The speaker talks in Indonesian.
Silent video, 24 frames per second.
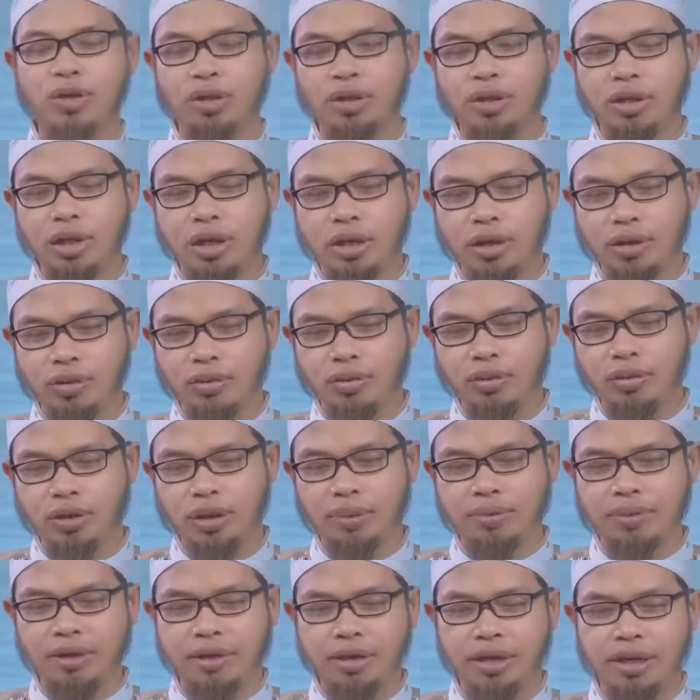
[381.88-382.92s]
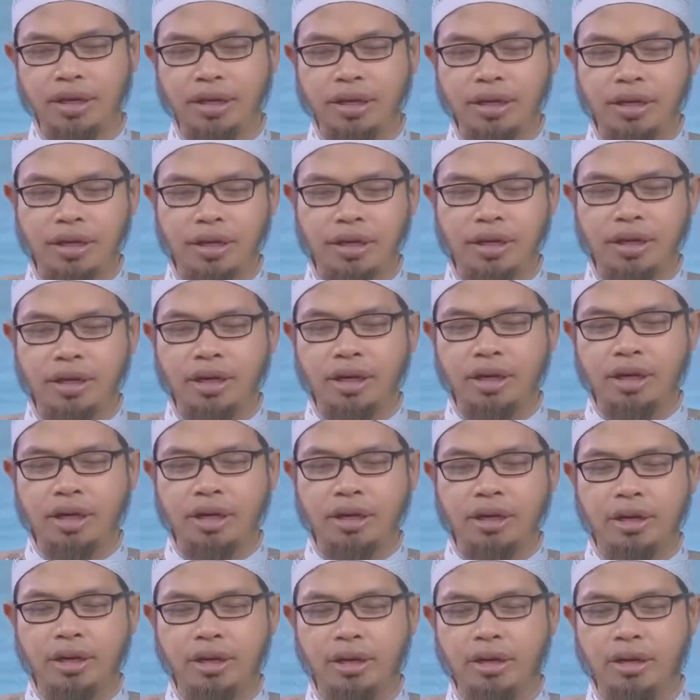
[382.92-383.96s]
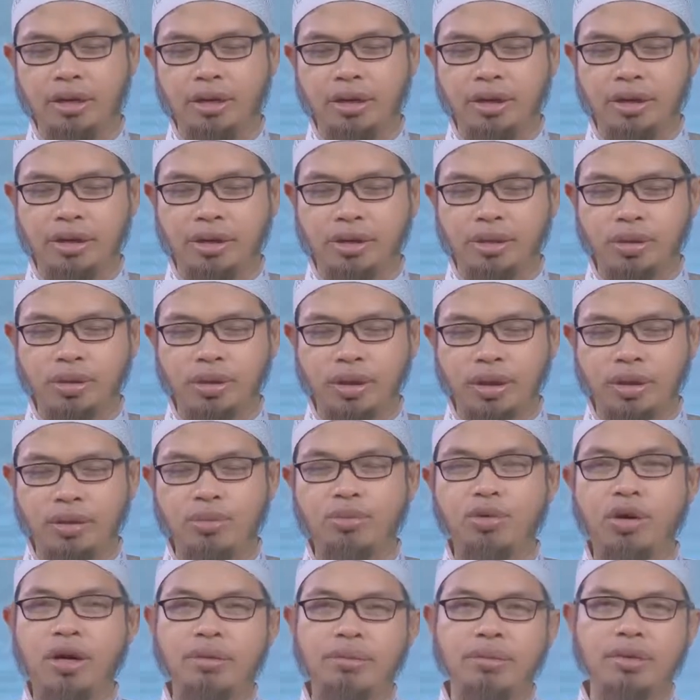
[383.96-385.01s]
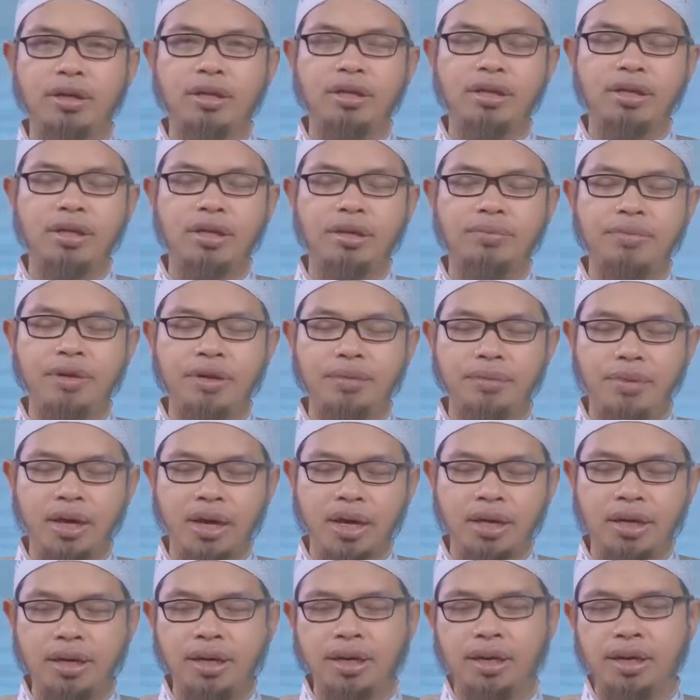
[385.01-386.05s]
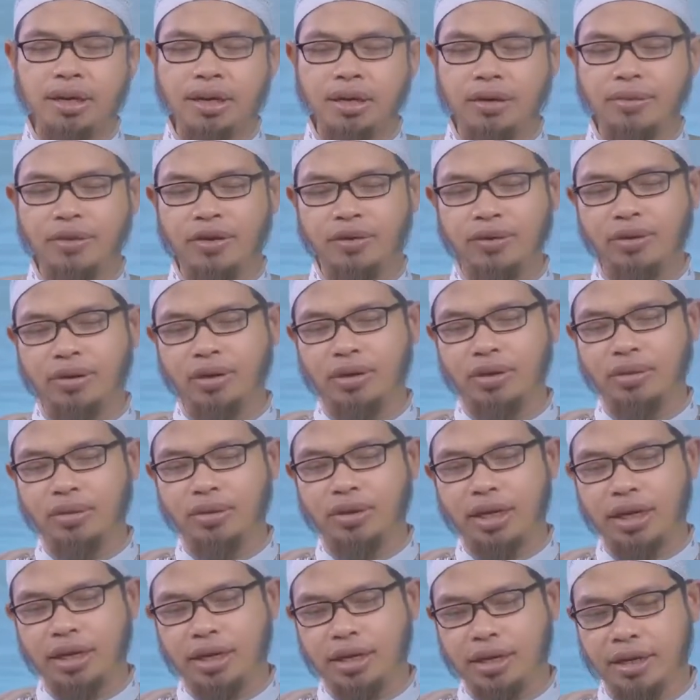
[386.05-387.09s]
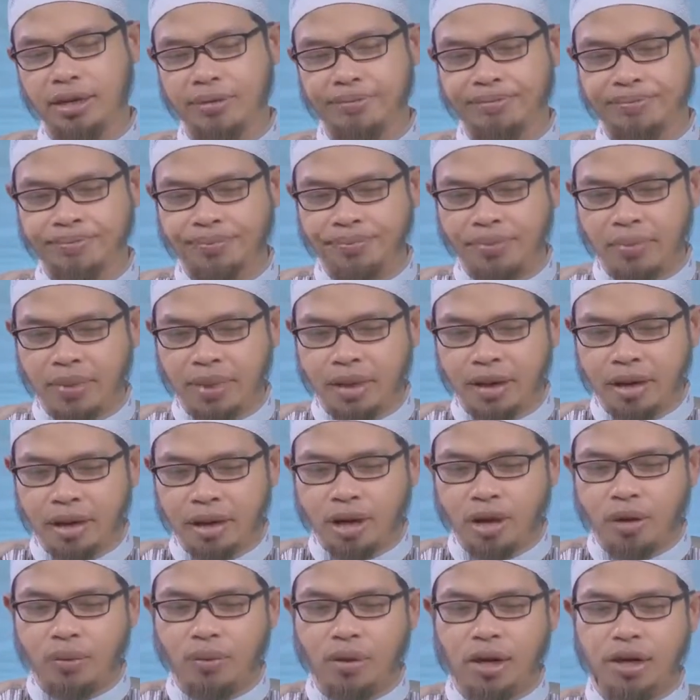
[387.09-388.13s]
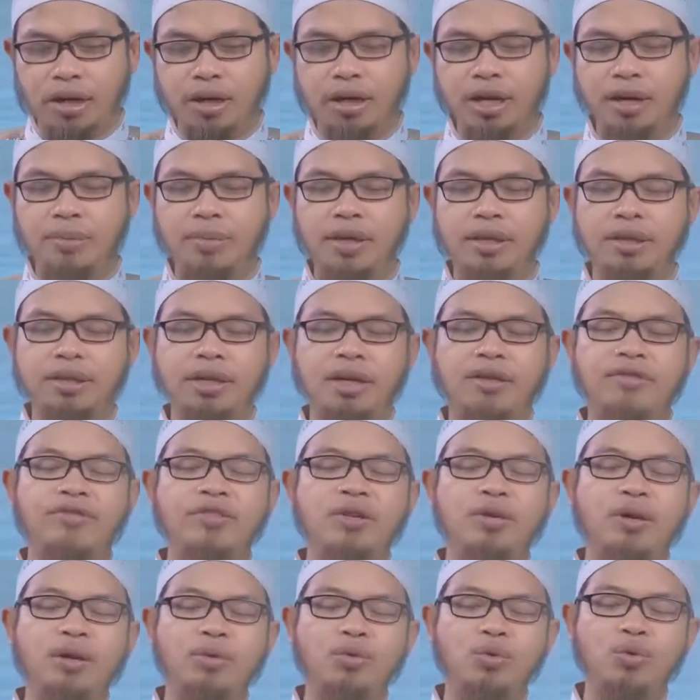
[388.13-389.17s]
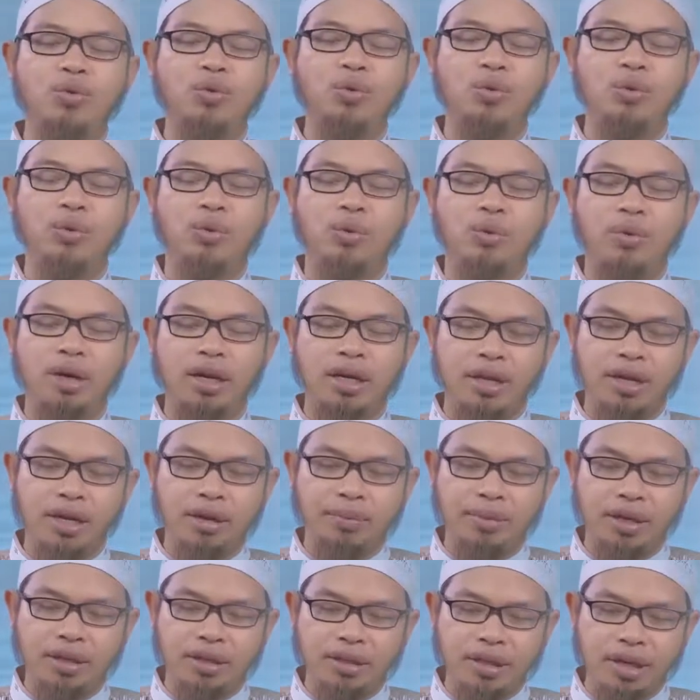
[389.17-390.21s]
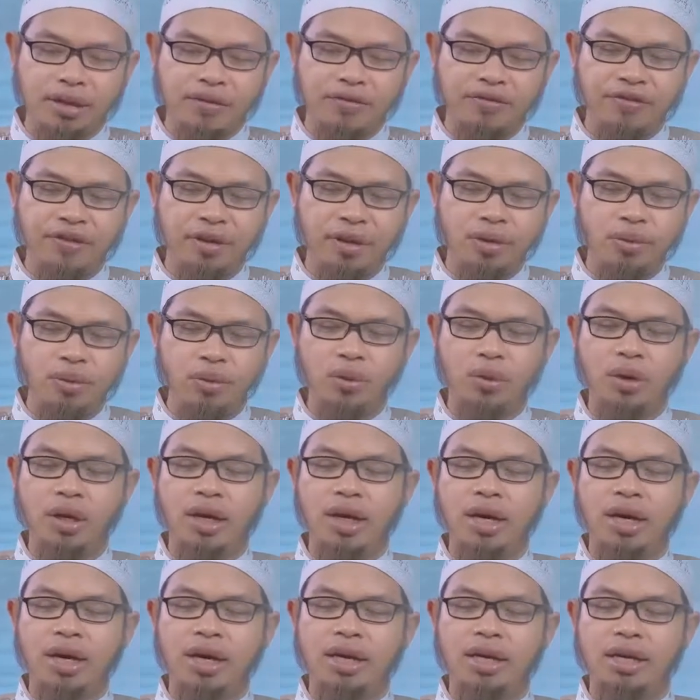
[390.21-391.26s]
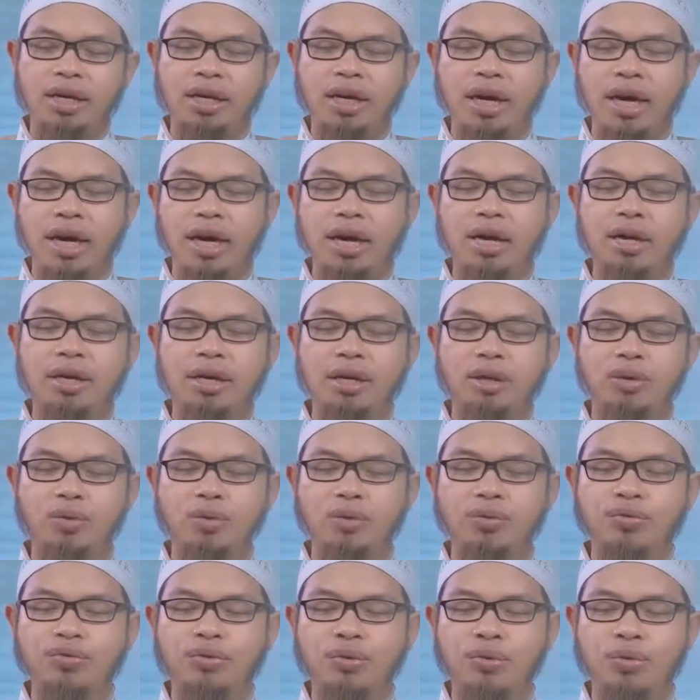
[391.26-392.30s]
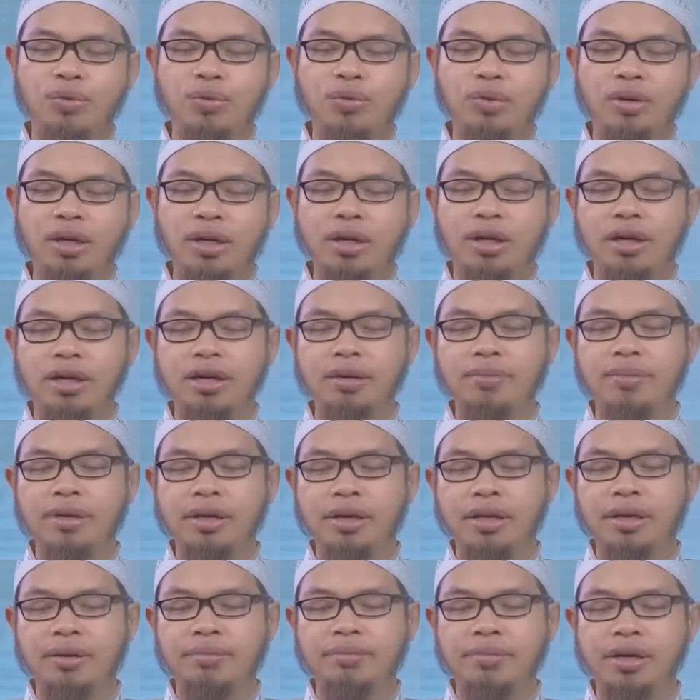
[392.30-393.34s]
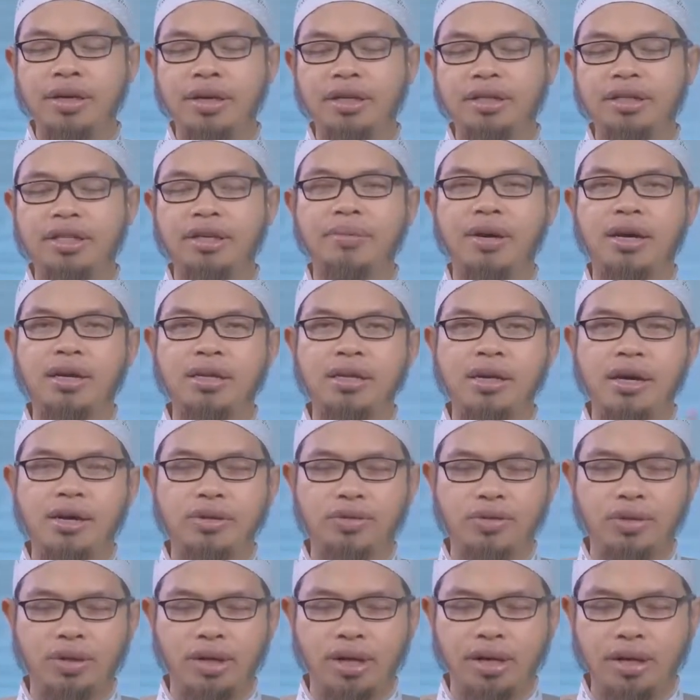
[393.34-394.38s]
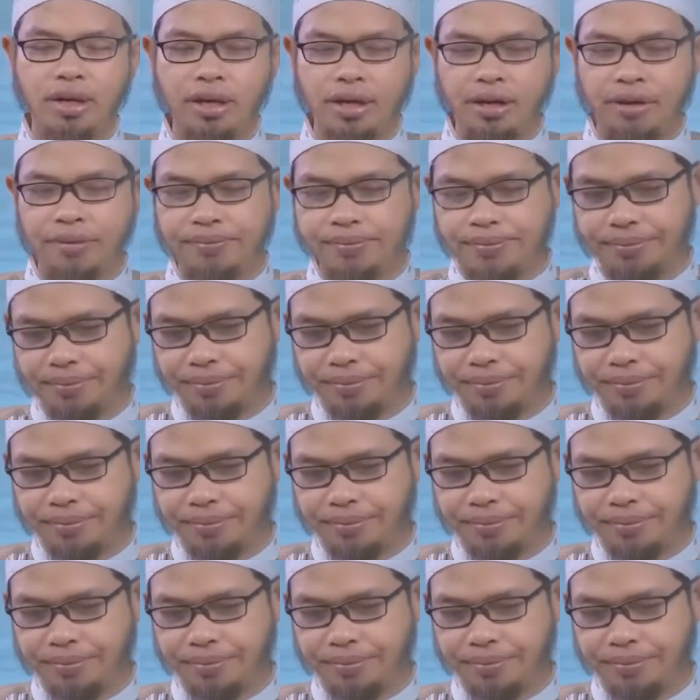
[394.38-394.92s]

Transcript: Selesai ucapan dari uh, Syekh Muhammad bin Mani rahimahullahu taala. Wa innama tanfa'u wa innama tanfa'u ri'ayatu fununil ilmi bi'timadi aslaini.